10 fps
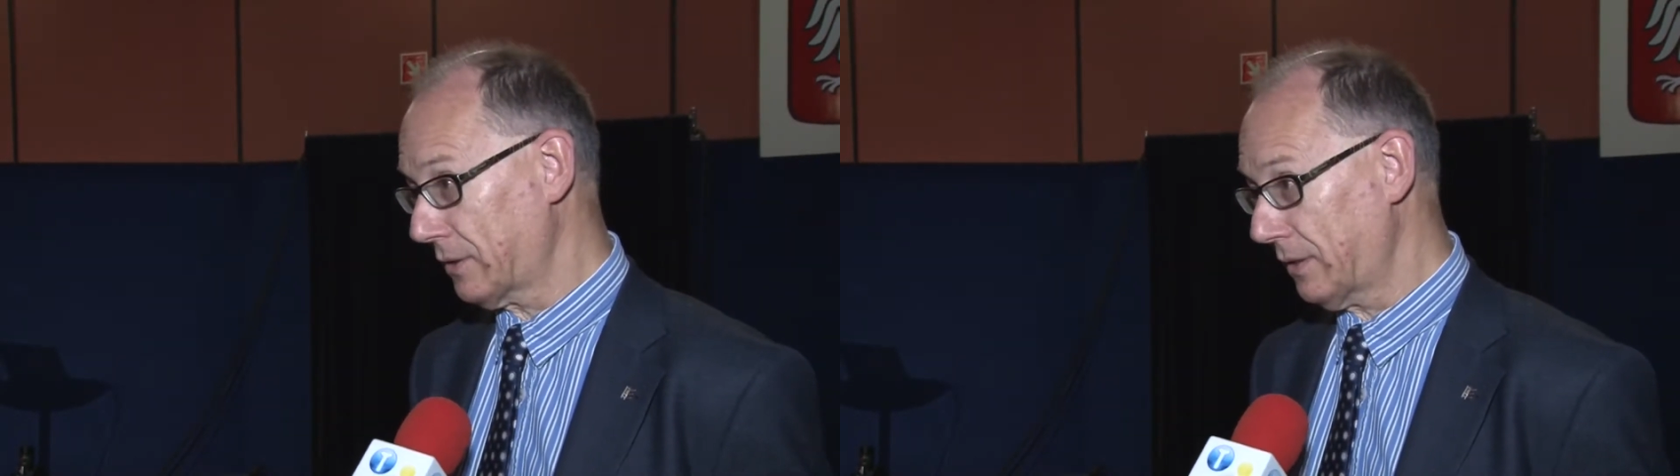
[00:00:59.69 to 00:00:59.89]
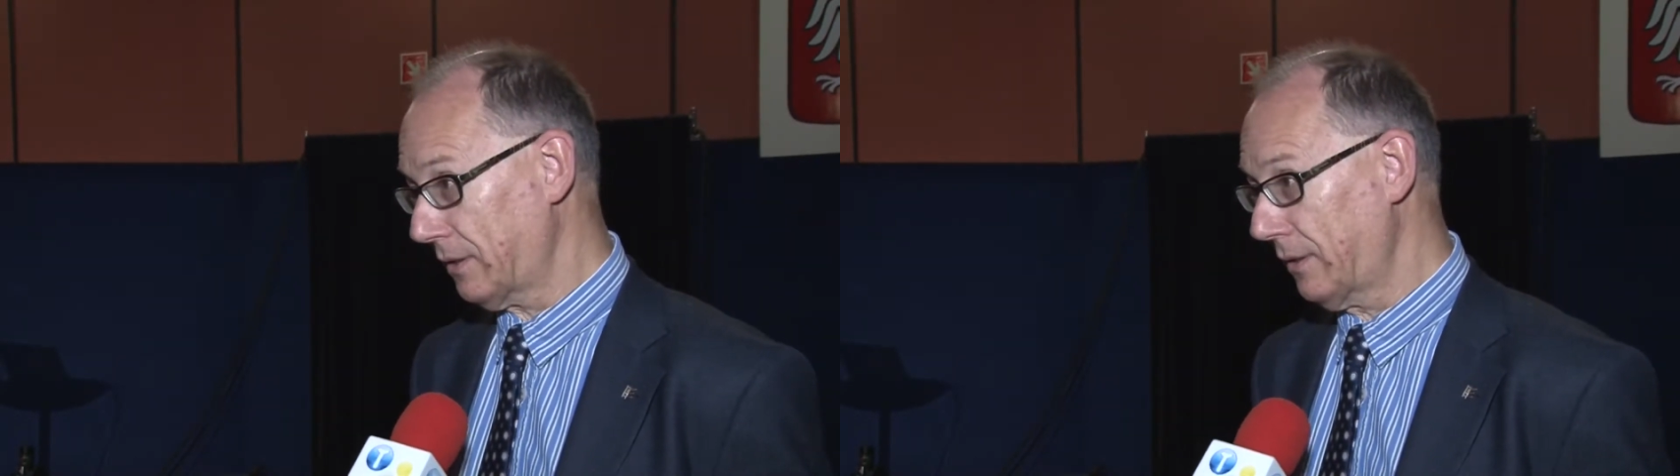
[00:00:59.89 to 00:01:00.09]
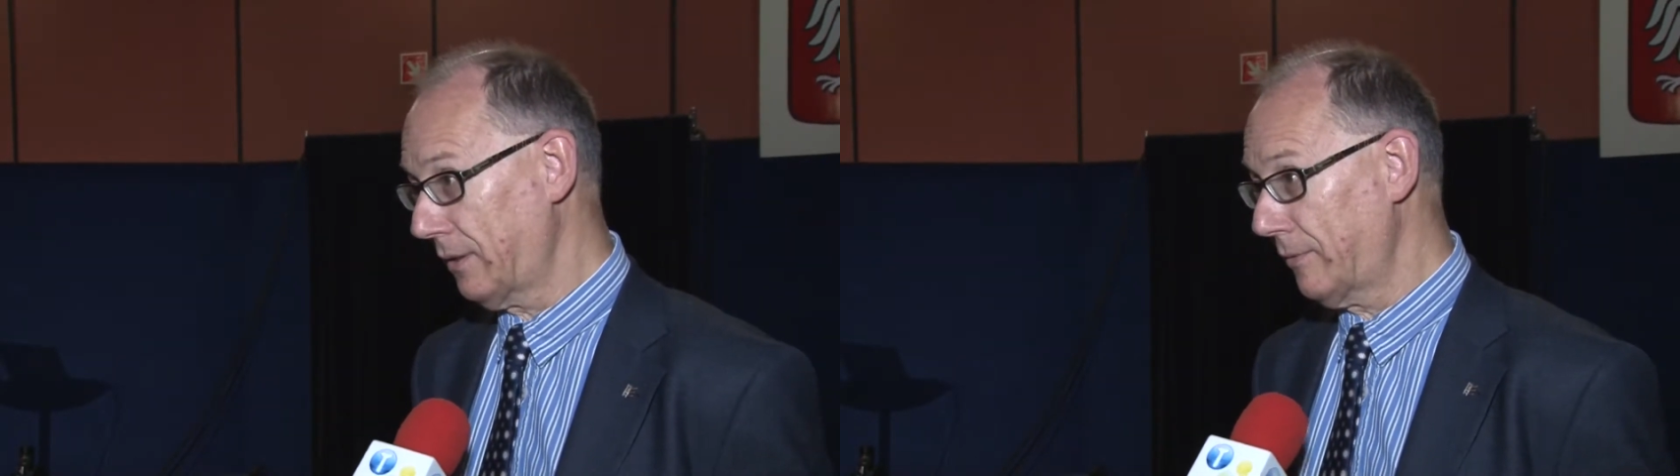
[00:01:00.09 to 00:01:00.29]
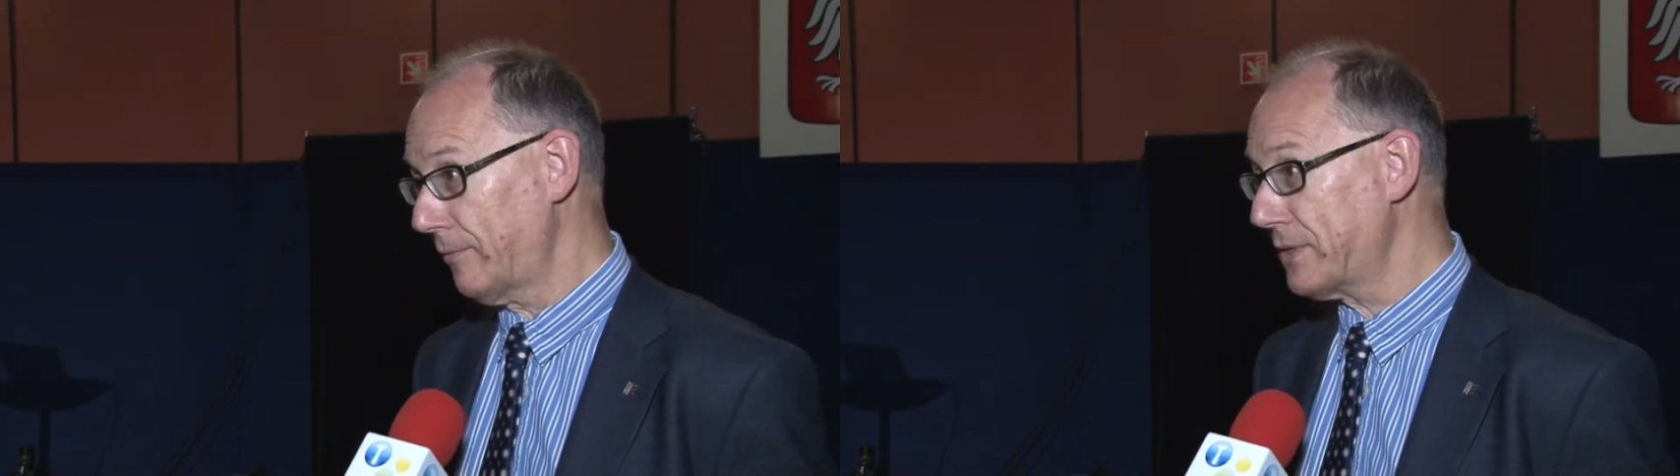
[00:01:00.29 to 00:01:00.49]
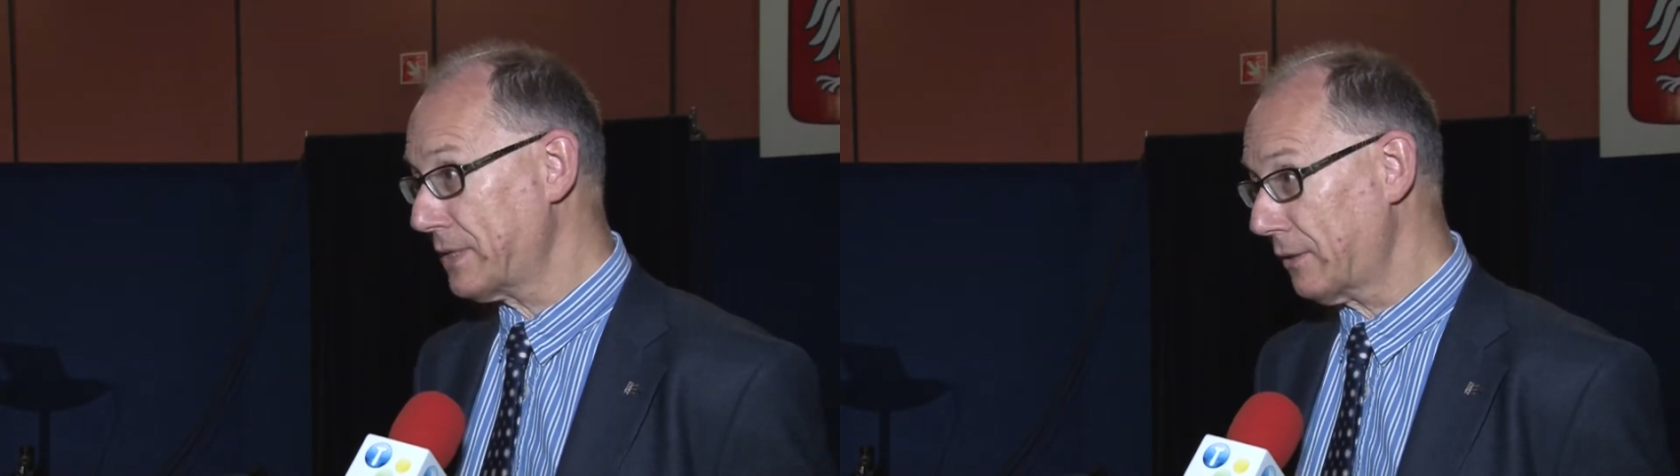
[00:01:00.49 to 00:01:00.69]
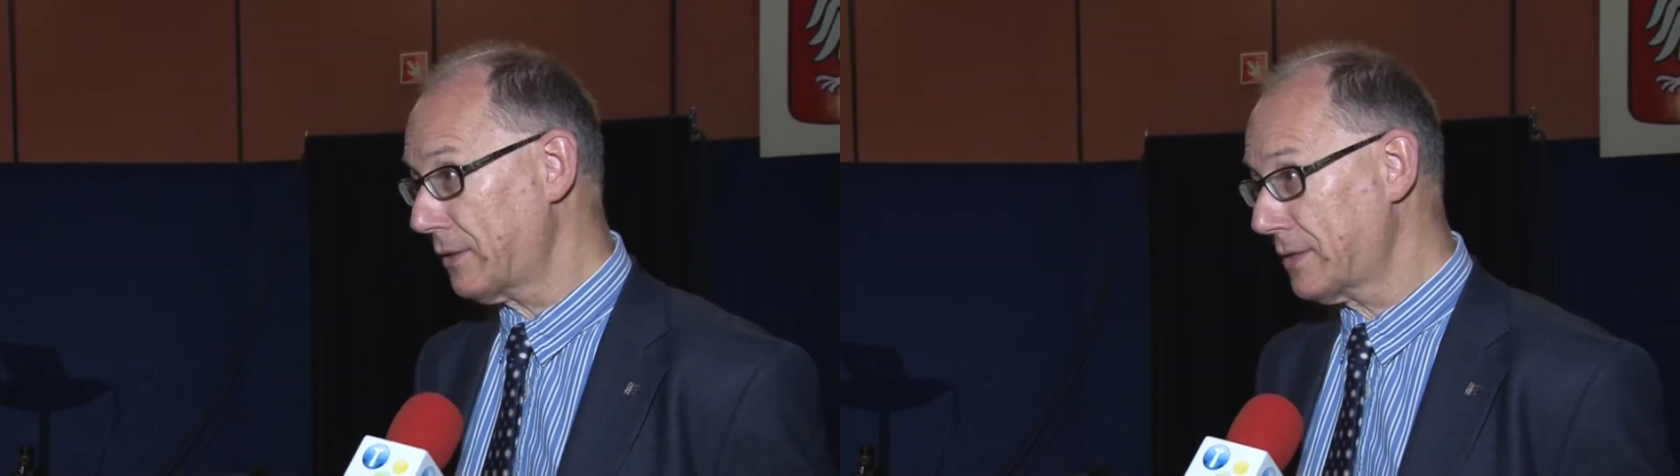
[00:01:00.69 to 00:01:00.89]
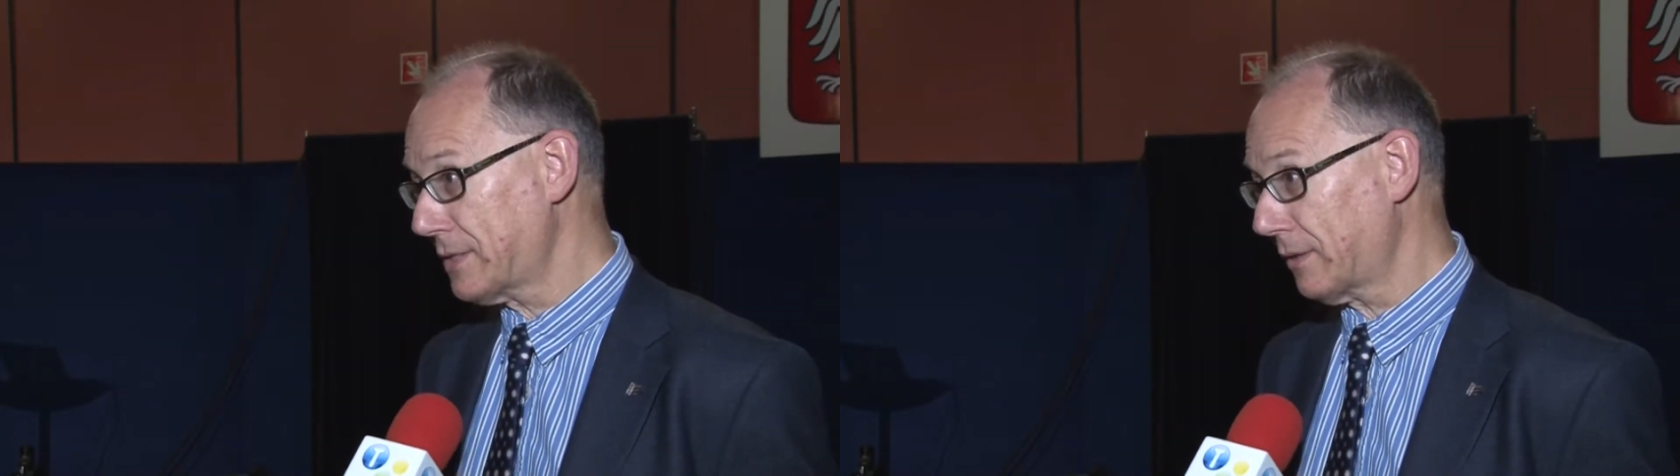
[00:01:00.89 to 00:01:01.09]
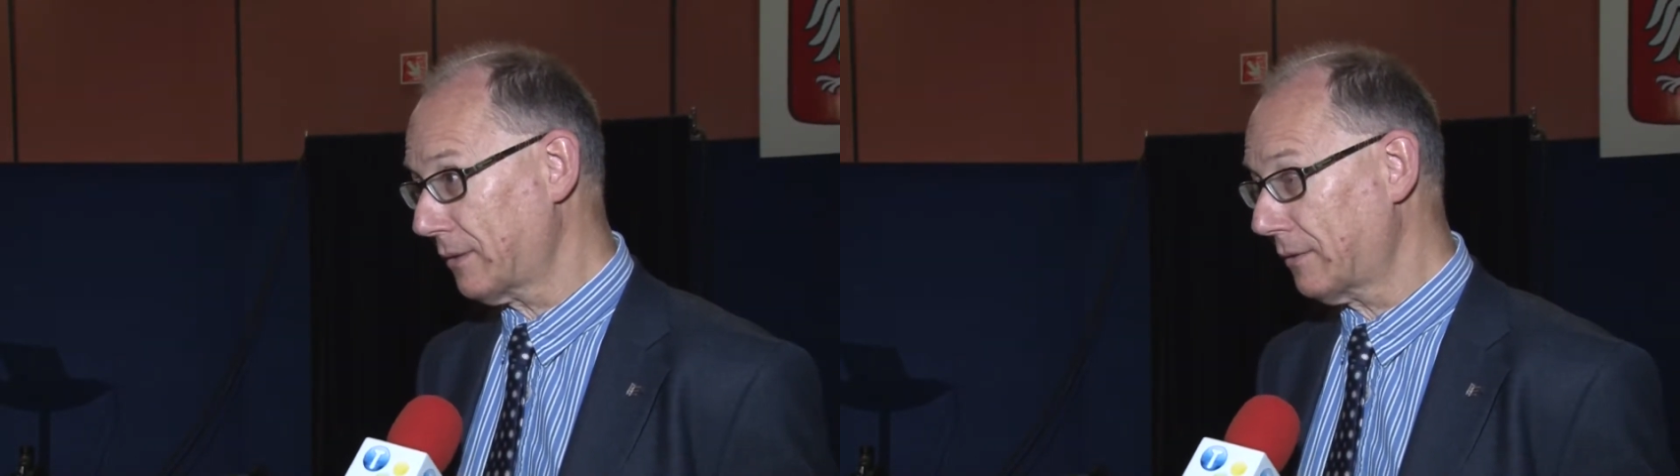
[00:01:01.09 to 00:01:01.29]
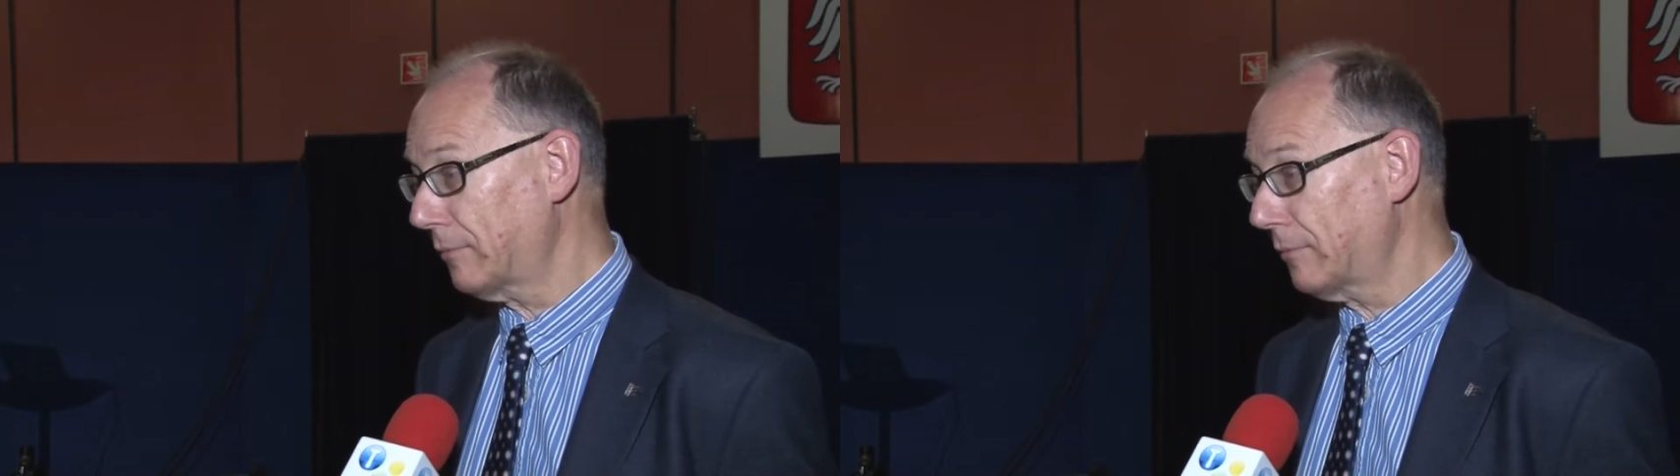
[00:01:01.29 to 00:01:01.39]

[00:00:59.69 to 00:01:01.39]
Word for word: że coś, co